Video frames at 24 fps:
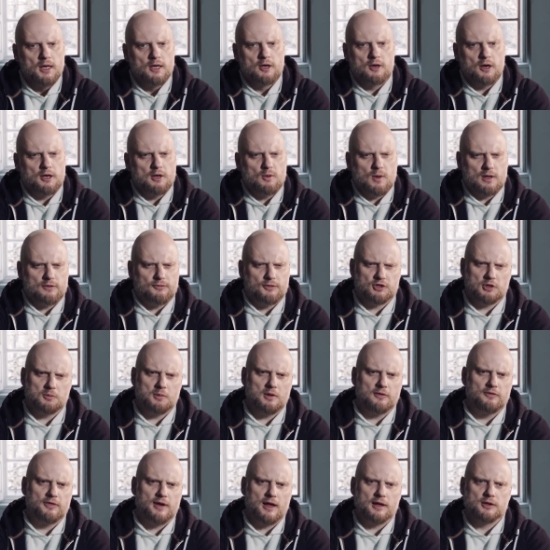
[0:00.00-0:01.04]
I kochani, łatwo
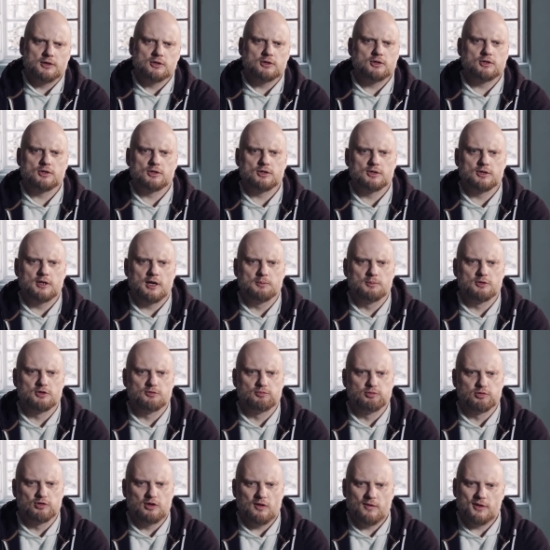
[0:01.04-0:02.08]
sobie wręcz jakby
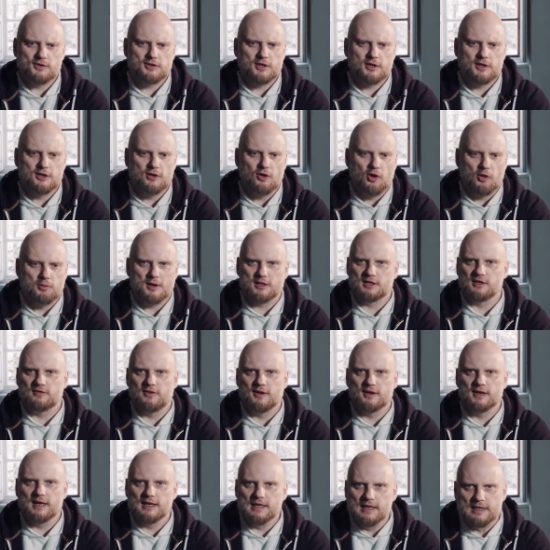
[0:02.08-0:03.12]
zbudować taki obraz
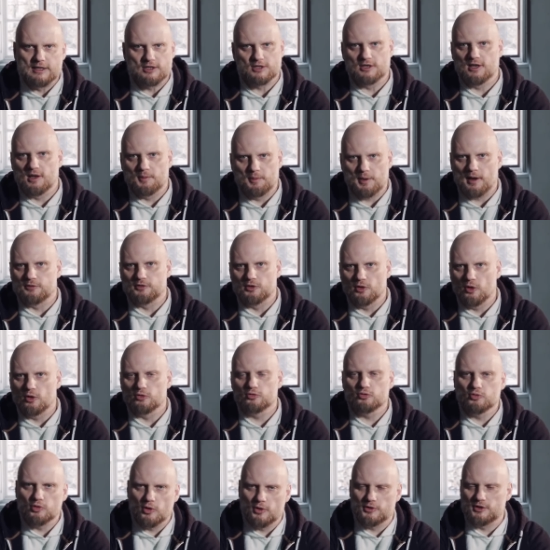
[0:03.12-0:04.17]
ewangeliczny, naprawdę,
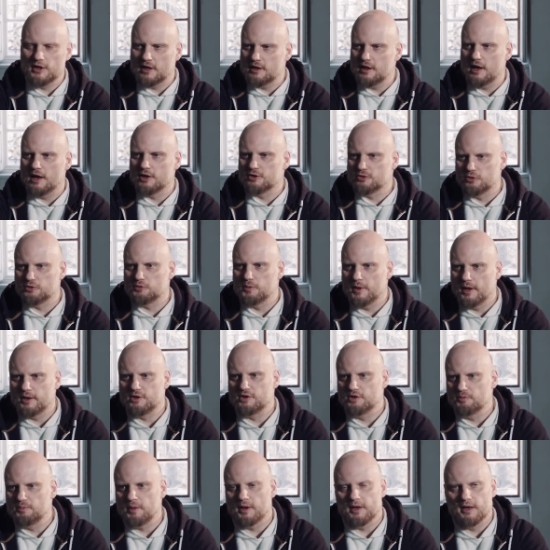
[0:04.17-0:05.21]
od urodzenia aż do
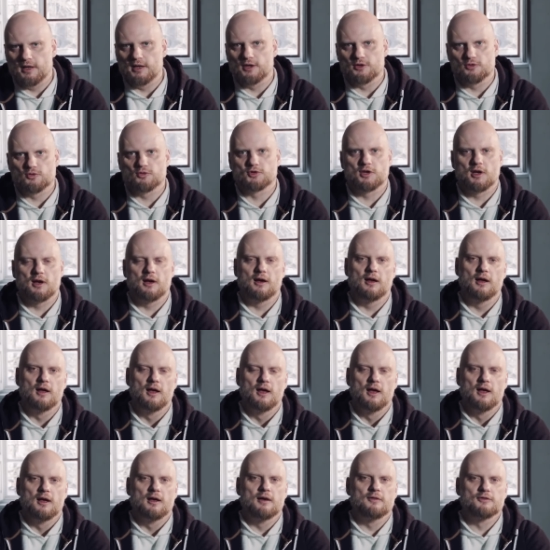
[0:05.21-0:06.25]
śmierci Pana Jezusa
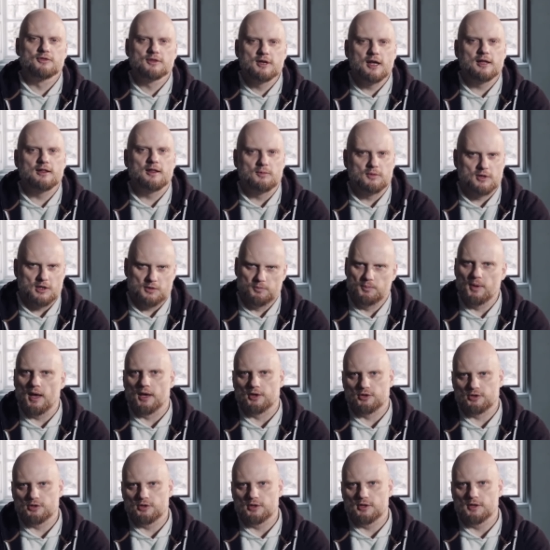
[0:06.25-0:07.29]
względem tych
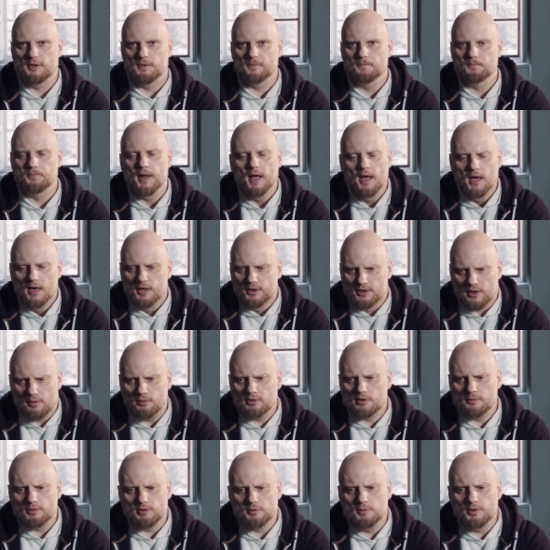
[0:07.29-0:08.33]
pieśni.
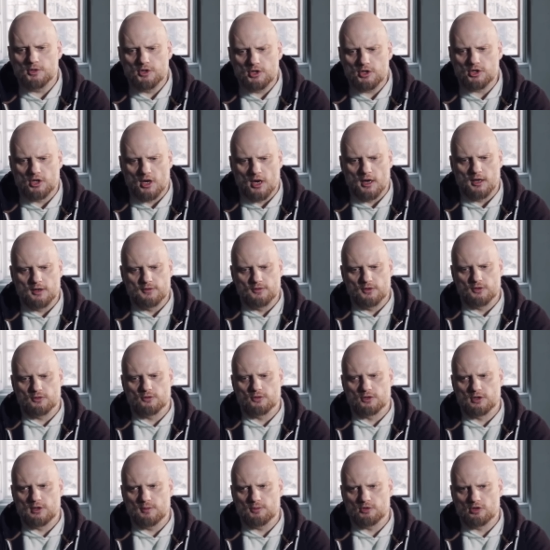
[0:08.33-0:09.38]
Chciałbym, żebyśmy dzisiaj w
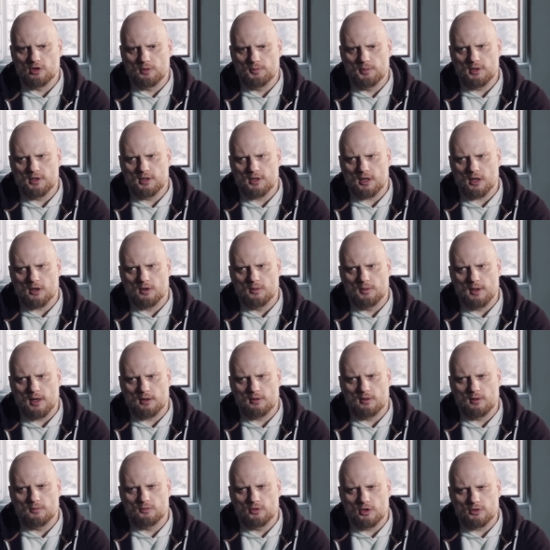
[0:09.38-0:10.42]
związku z tym zrobili taką
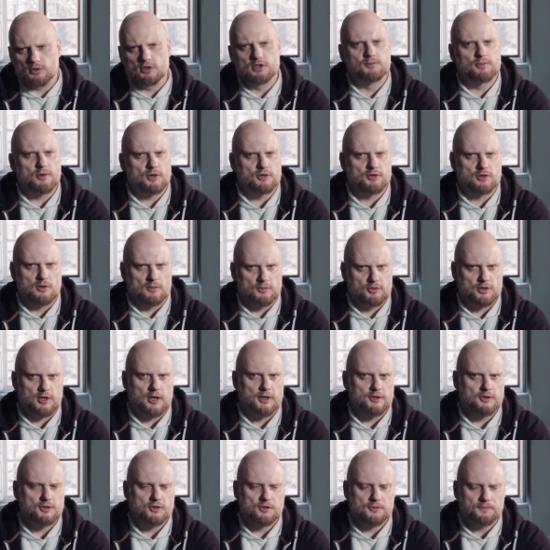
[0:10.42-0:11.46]
jedną dosyć prostą
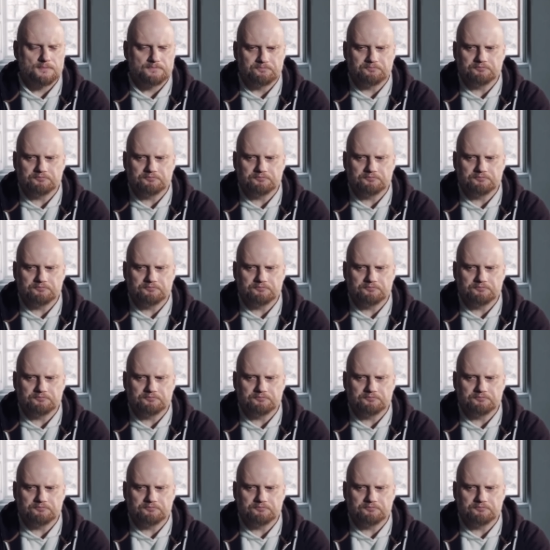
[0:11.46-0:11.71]
rzecz.